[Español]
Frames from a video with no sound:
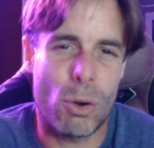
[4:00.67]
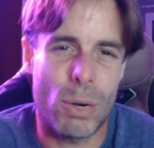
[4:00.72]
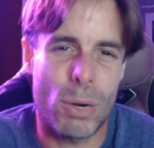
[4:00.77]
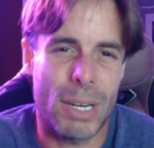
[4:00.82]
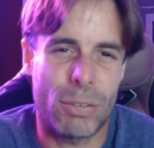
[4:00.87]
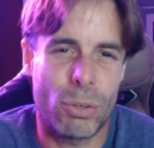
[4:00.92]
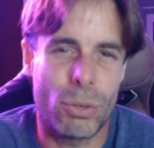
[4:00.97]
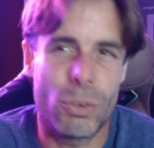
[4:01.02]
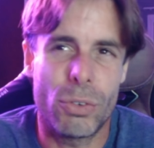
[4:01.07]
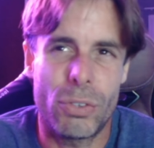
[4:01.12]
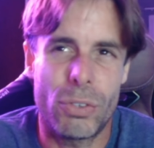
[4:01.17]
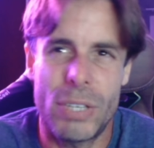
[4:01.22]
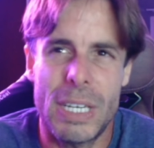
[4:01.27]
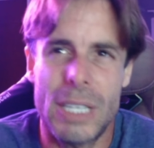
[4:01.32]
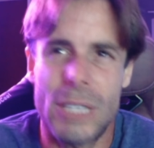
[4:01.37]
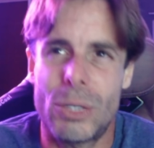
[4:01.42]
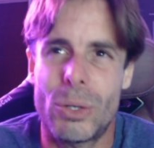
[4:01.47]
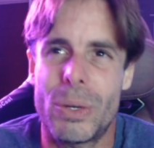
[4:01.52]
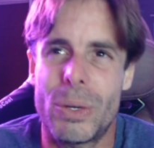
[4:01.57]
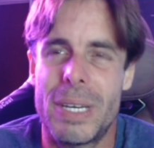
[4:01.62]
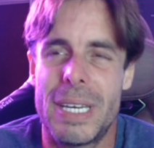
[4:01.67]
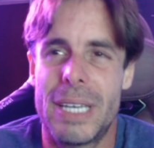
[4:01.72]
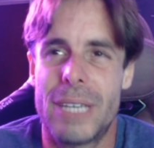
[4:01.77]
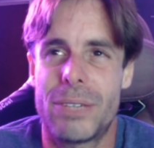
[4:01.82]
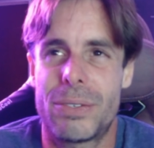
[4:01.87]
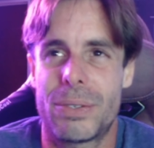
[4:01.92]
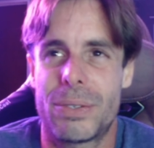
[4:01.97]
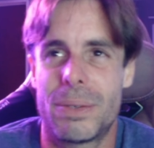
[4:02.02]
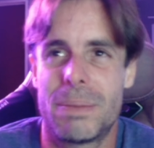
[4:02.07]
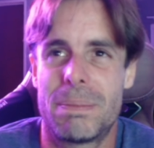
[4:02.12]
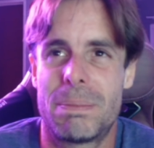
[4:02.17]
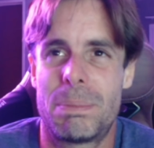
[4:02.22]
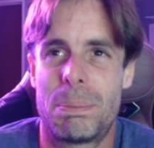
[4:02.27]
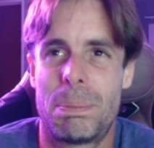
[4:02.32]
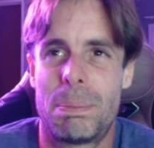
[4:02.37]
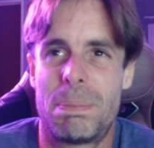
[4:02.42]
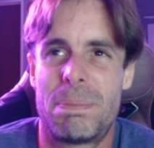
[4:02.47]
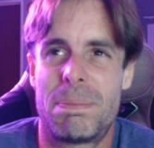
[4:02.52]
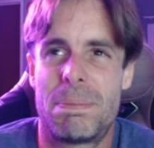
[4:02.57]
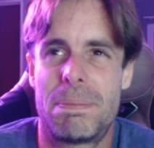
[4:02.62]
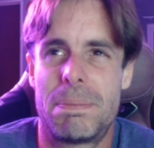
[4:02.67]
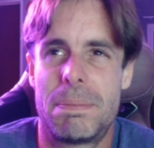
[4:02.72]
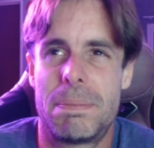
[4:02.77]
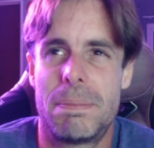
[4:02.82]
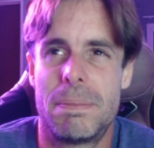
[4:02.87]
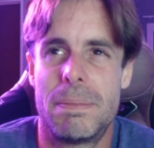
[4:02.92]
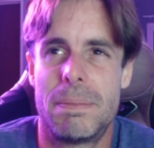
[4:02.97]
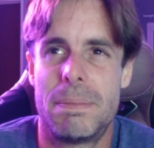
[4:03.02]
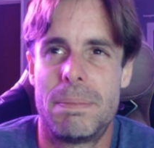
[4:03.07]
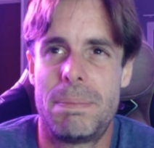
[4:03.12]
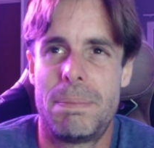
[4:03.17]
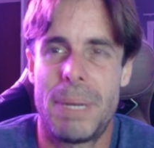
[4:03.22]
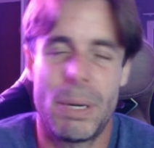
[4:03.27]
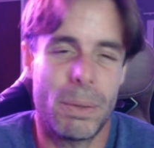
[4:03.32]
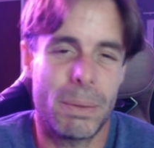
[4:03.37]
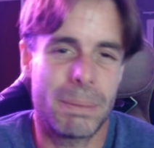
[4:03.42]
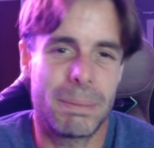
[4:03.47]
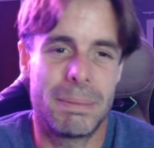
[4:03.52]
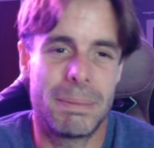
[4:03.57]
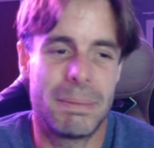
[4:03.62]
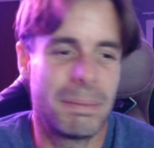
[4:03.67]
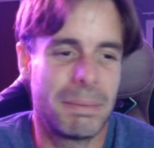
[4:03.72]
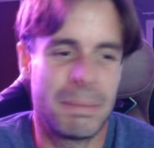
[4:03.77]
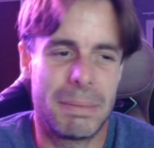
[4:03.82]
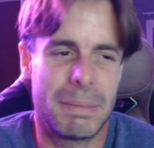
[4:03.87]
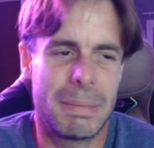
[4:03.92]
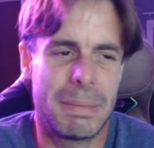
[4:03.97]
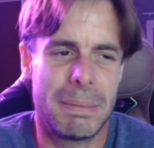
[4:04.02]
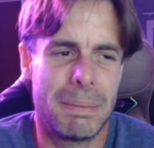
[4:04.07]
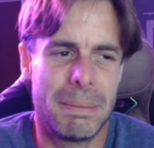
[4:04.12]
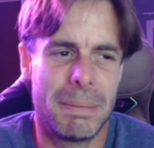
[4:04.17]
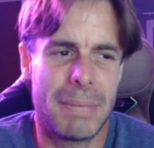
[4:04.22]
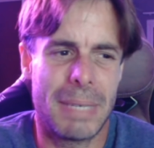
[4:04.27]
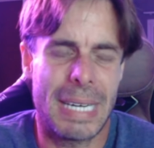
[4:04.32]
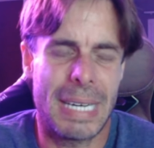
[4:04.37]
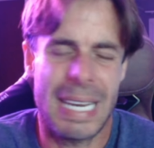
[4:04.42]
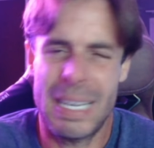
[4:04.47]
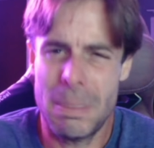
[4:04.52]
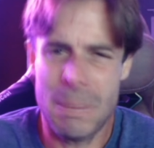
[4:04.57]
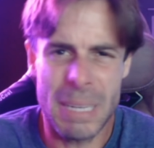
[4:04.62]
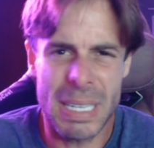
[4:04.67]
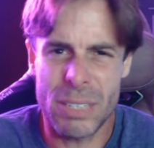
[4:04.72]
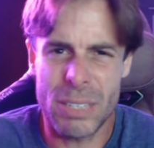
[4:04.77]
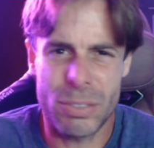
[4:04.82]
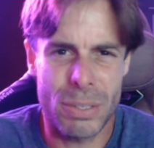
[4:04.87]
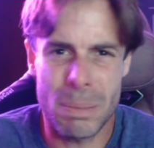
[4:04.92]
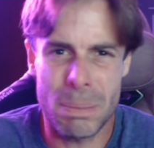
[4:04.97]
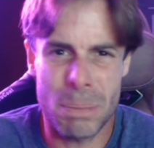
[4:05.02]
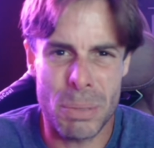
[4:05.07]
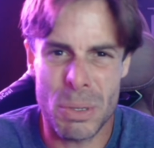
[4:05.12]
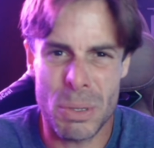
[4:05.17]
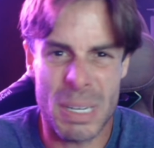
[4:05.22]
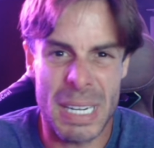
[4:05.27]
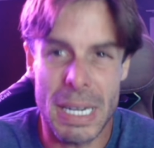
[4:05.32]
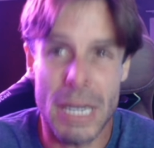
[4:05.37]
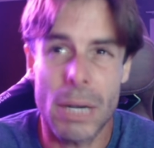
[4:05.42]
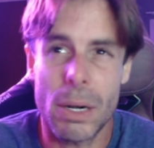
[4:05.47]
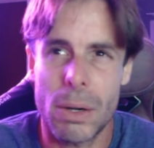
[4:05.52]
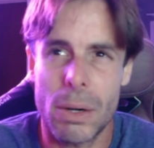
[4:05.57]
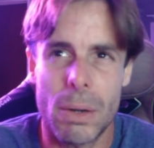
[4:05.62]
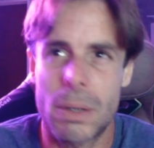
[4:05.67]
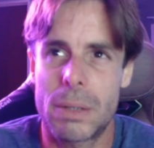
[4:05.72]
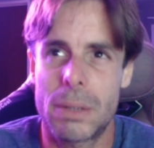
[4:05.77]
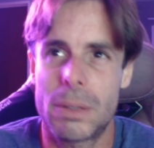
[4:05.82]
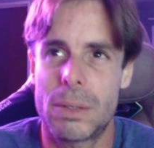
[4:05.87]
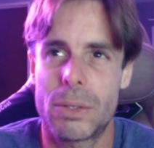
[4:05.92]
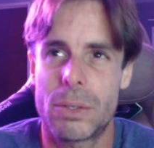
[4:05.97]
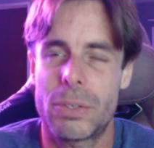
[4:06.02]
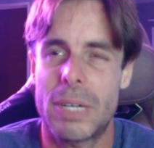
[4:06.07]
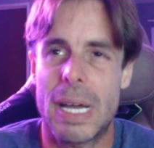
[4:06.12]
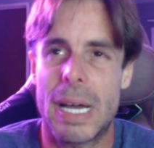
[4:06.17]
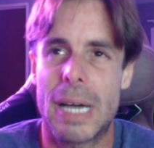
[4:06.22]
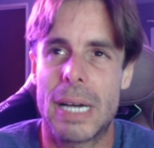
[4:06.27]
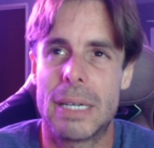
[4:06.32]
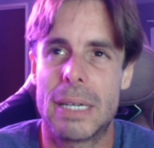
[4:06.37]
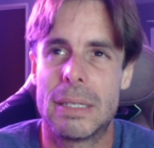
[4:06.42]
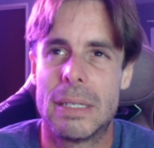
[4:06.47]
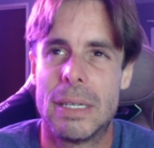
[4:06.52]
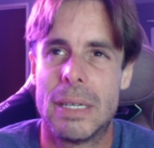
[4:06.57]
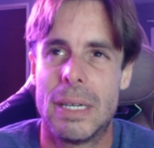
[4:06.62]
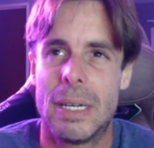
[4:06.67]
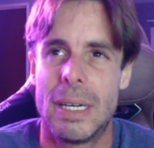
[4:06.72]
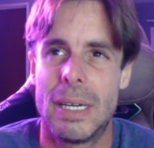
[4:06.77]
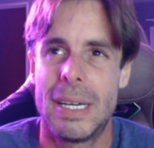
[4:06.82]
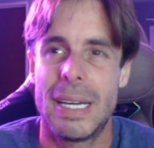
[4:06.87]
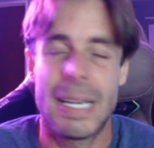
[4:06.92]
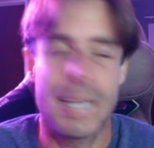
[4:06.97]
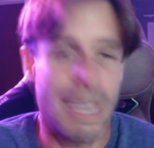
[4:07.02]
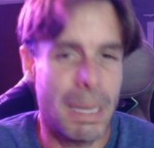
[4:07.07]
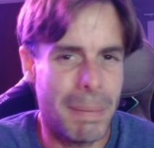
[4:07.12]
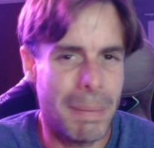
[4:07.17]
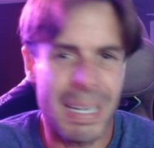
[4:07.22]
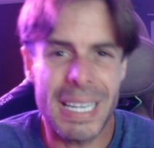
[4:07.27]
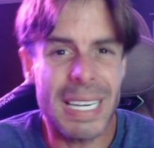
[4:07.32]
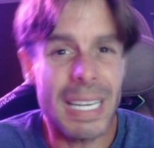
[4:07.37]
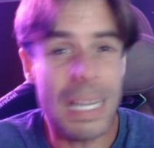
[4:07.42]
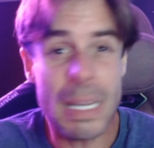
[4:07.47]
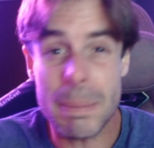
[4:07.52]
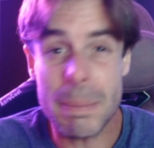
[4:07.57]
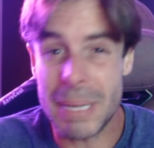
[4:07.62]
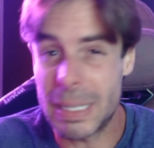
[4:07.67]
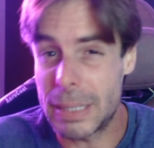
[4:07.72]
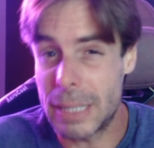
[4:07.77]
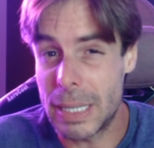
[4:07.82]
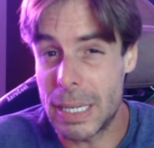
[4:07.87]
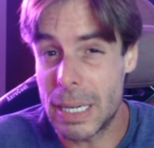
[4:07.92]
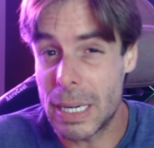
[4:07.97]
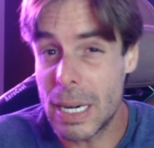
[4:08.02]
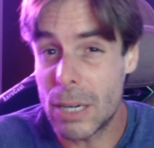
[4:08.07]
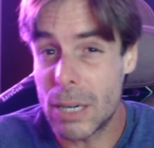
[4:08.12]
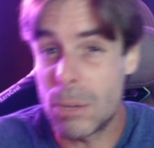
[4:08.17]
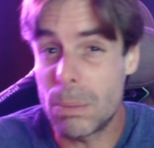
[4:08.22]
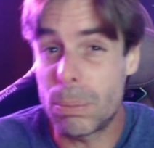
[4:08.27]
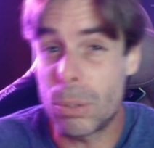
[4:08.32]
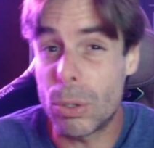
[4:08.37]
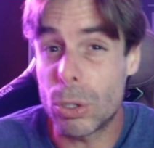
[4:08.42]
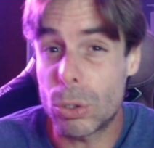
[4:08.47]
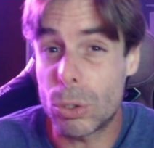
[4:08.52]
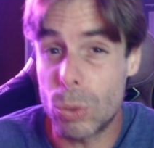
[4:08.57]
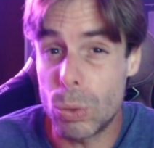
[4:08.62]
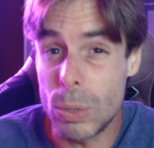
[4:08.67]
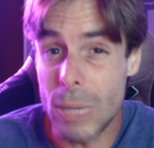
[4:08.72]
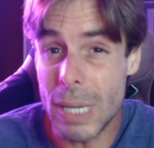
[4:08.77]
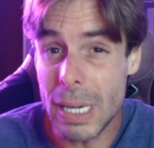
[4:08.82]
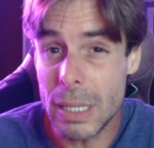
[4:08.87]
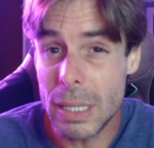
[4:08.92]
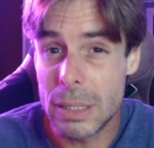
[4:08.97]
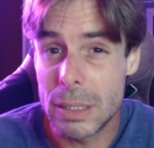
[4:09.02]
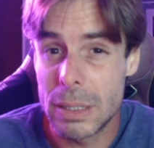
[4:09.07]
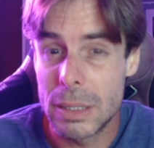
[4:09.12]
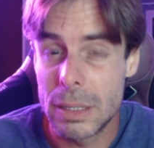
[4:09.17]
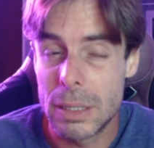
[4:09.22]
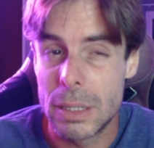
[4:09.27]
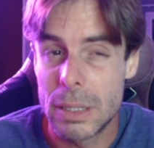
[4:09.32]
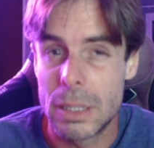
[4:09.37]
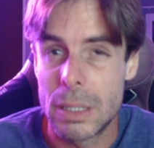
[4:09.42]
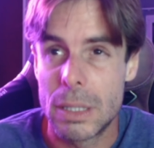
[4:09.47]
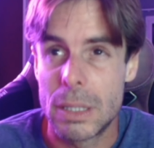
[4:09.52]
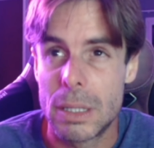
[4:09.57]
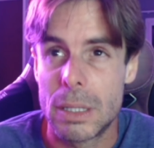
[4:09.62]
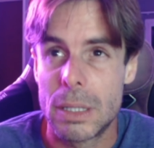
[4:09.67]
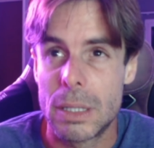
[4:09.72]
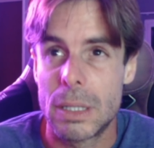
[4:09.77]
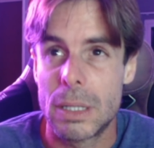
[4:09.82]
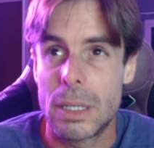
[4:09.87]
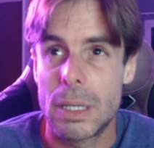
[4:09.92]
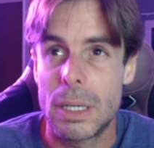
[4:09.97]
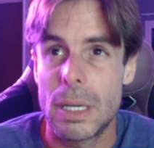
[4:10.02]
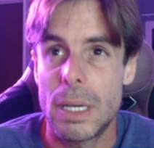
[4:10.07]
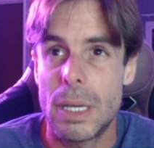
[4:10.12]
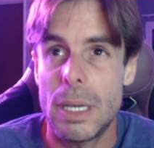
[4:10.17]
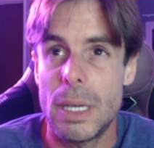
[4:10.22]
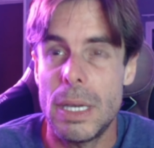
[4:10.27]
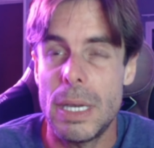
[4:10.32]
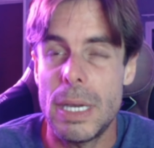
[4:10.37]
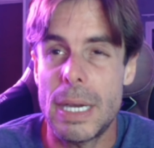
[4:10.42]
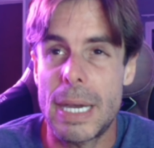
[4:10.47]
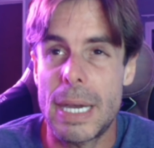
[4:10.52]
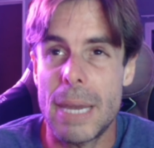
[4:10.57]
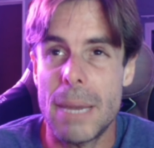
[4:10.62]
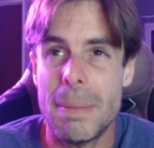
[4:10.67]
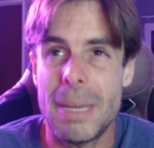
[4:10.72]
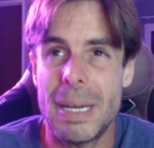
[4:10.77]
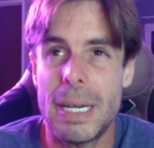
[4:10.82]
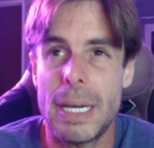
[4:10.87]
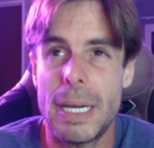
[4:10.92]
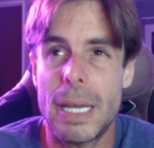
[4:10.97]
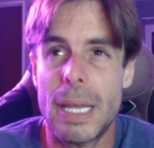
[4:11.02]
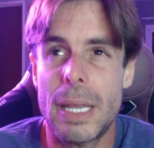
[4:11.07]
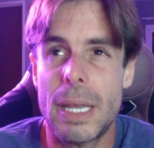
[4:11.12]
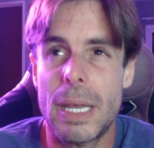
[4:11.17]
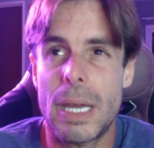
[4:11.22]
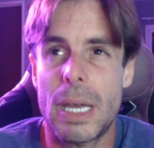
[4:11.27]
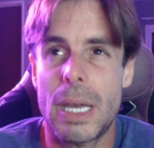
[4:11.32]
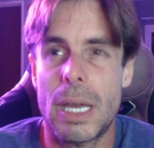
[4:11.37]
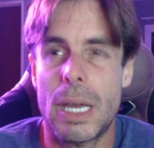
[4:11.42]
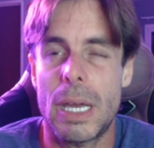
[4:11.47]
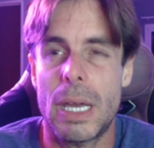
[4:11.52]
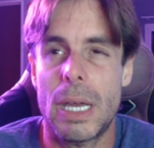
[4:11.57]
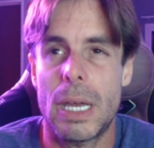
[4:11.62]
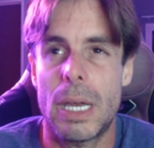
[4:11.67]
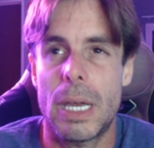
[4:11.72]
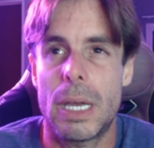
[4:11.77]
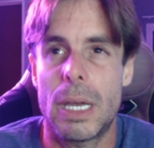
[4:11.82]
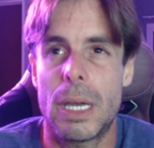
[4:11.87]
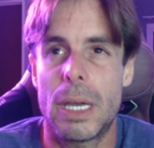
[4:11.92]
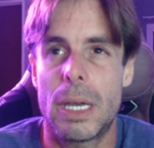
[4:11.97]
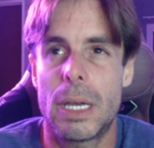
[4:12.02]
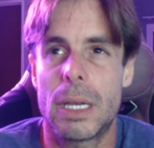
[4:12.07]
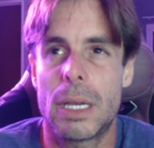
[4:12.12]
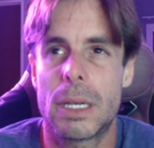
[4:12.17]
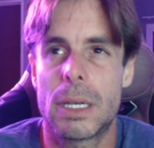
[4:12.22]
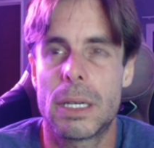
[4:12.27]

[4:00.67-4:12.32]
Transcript: corazoncitos y eso. Pero qué admiración por Chris Rock. O sea, qué manera de mantener la compostura y qué manera de,